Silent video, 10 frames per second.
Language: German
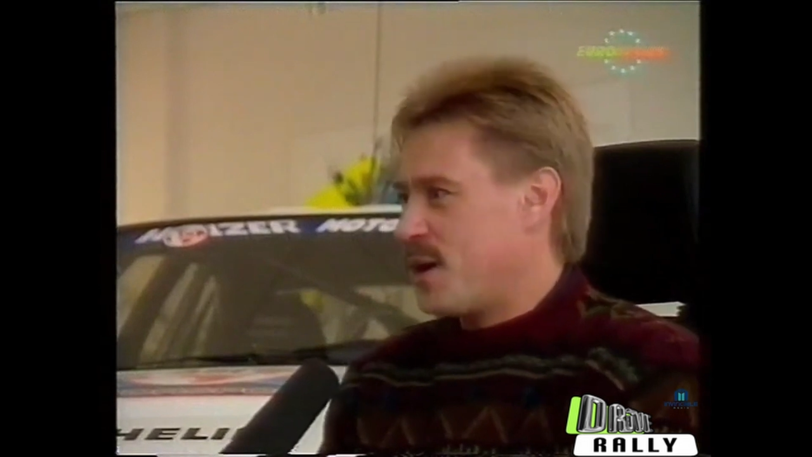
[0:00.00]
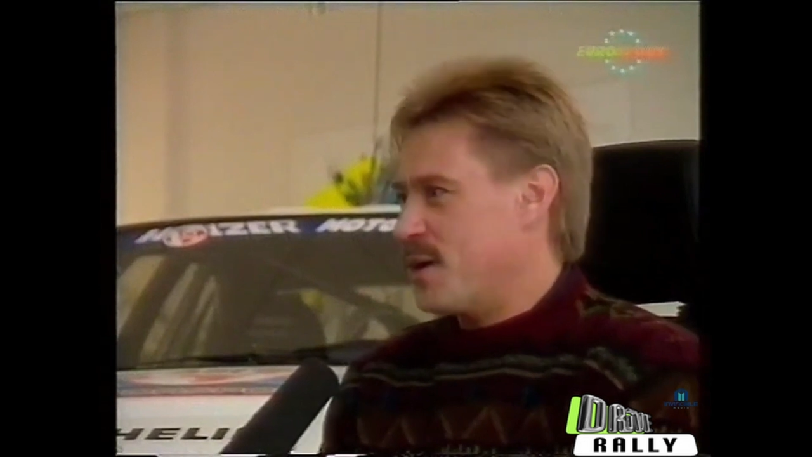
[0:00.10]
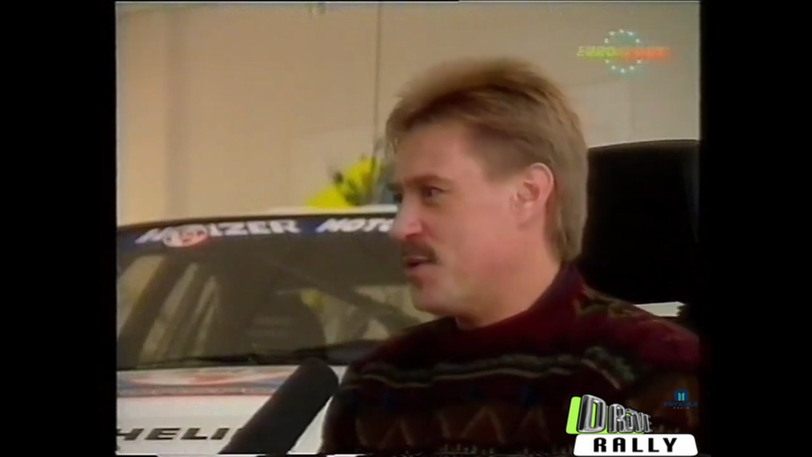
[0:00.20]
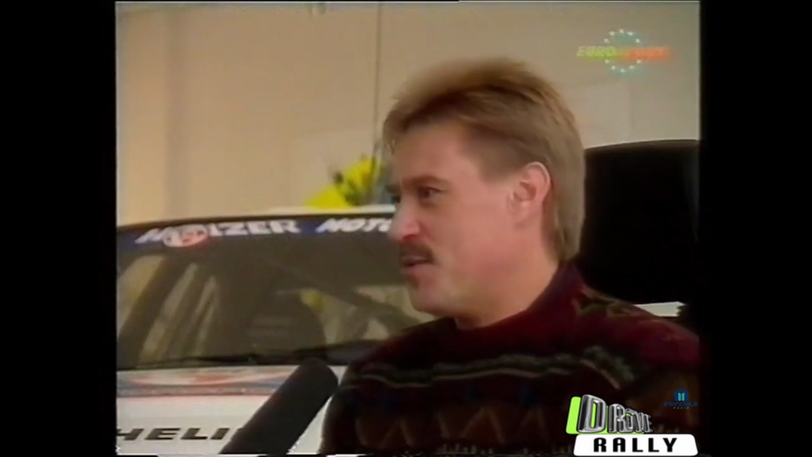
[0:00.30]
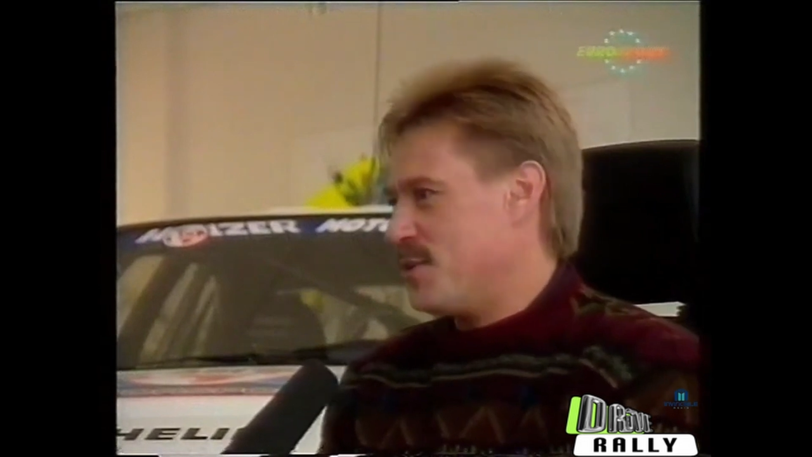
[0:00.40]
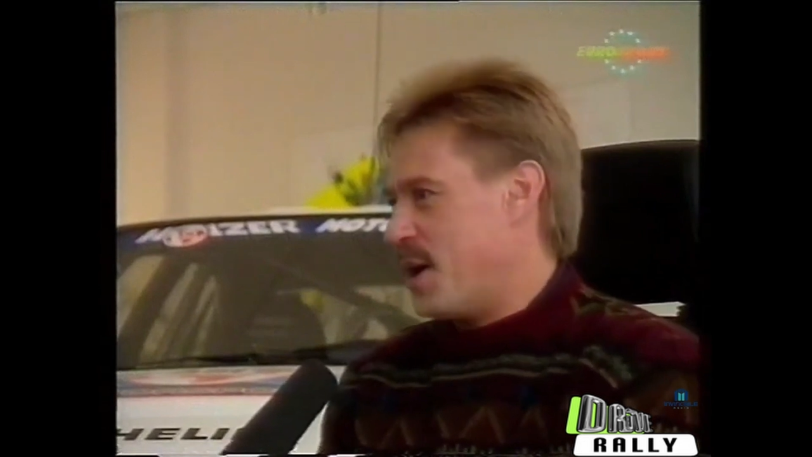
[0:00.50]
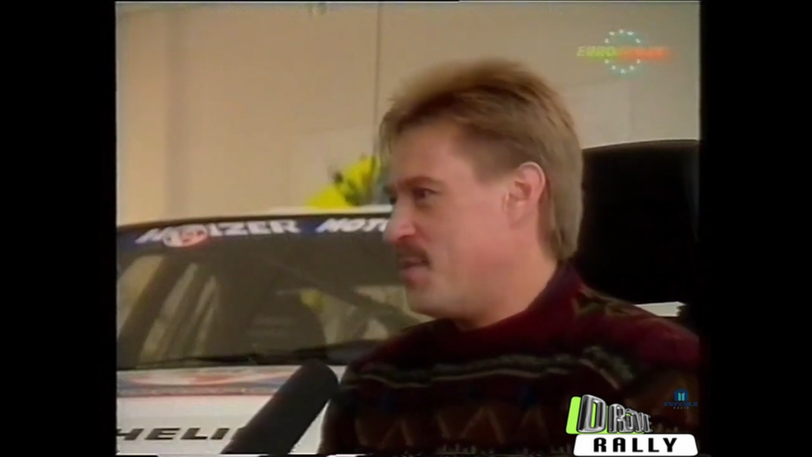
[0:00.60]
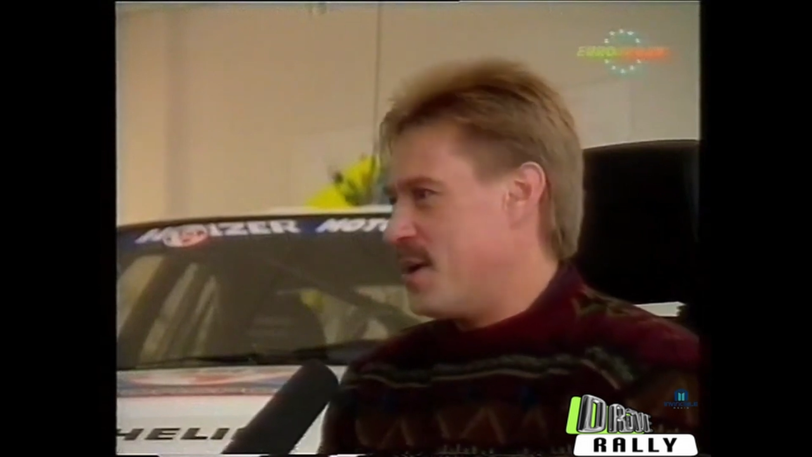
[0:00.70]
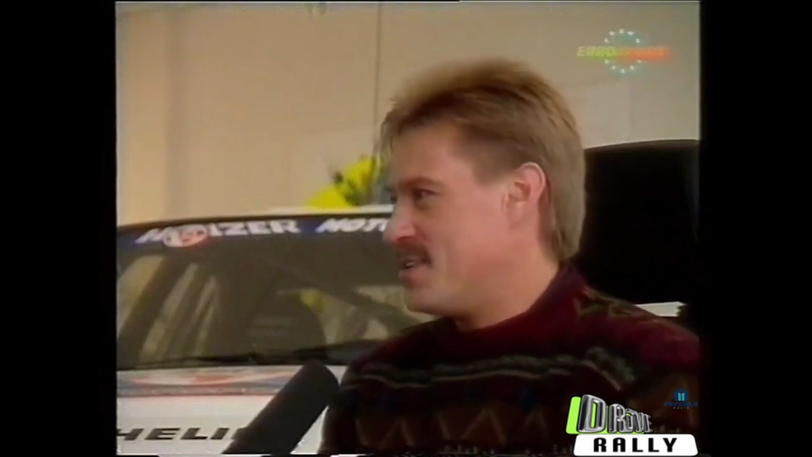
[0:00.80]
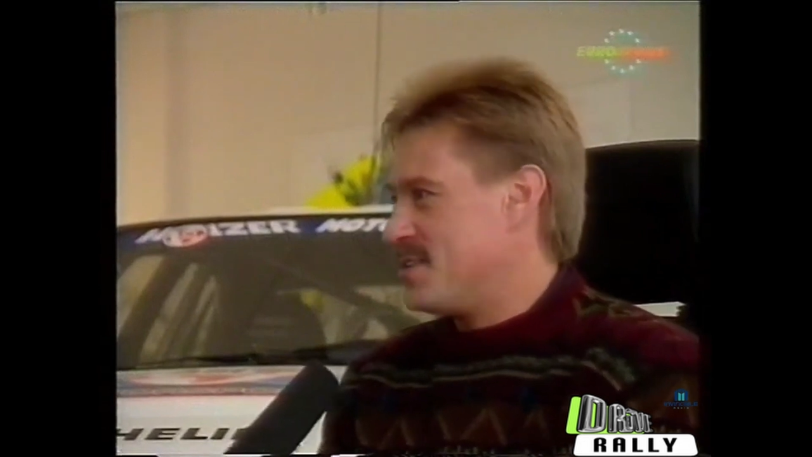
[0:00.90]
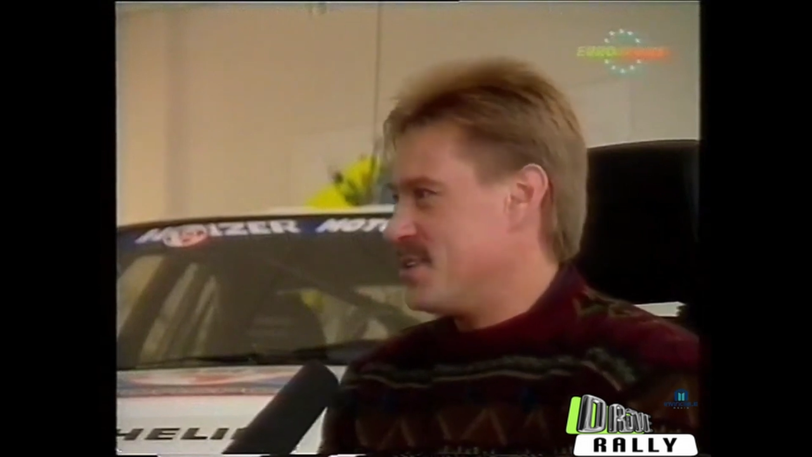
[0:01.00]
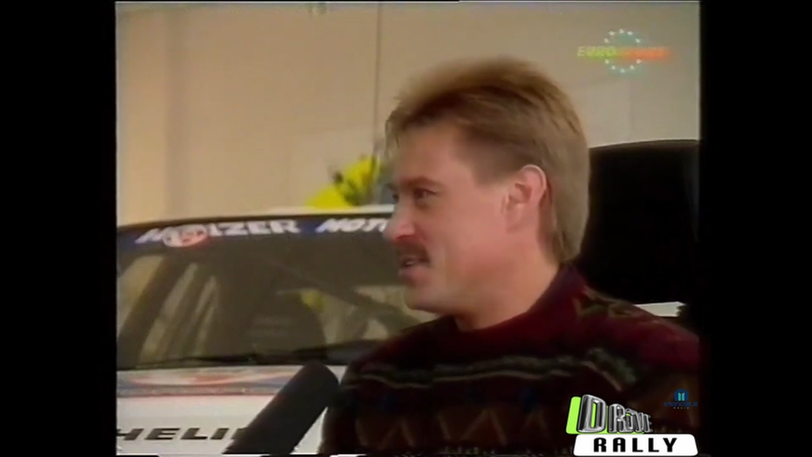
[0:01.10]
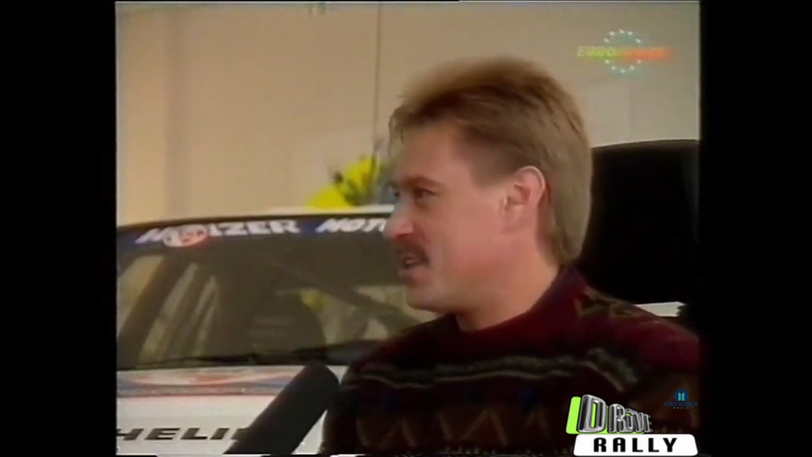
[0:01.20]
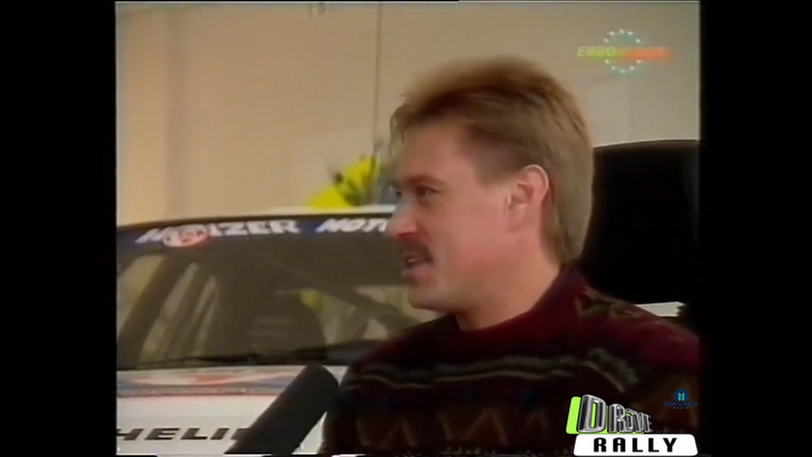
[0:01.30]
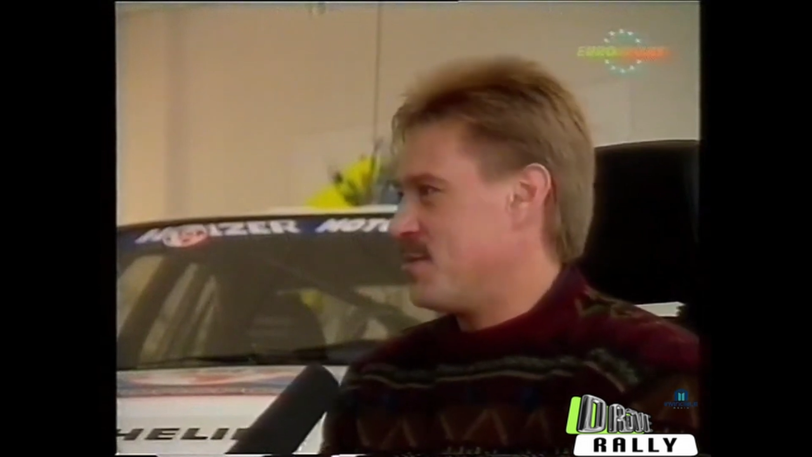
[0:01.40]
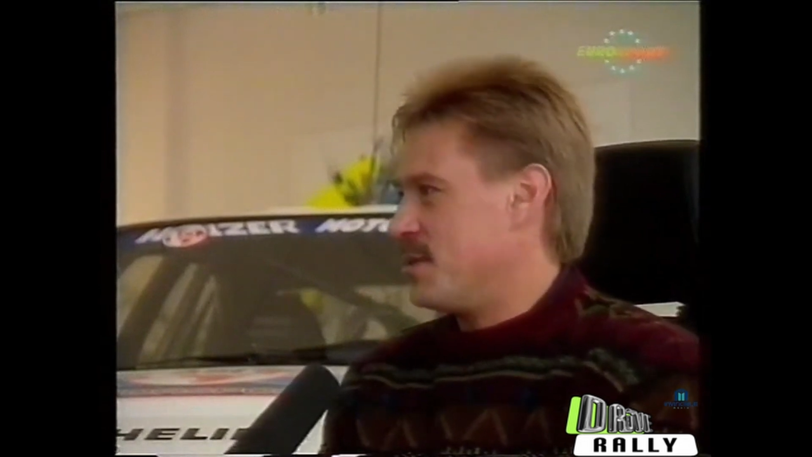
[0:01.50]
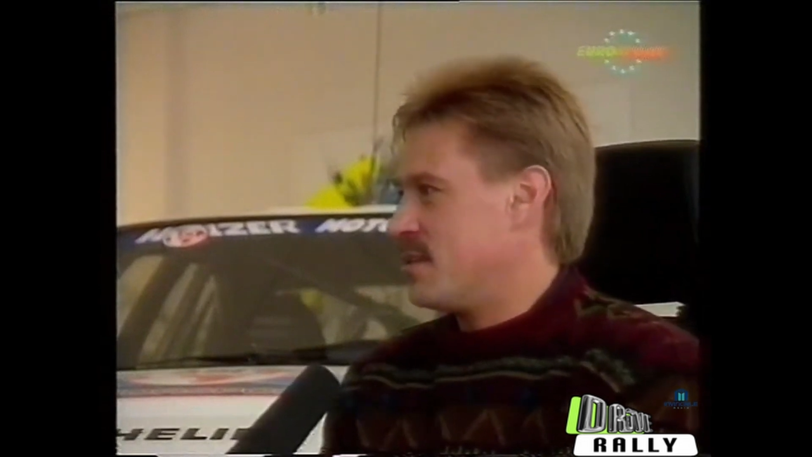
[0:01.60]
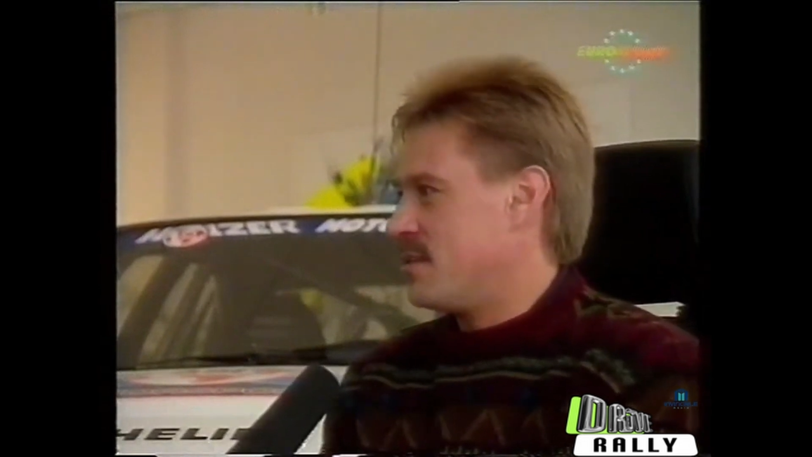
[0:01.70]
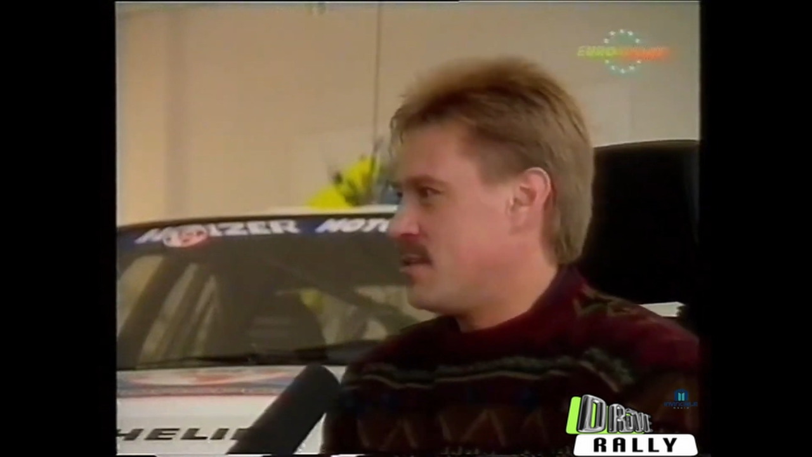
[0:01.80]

gegangen wäre von damals und das hat, glaube ich,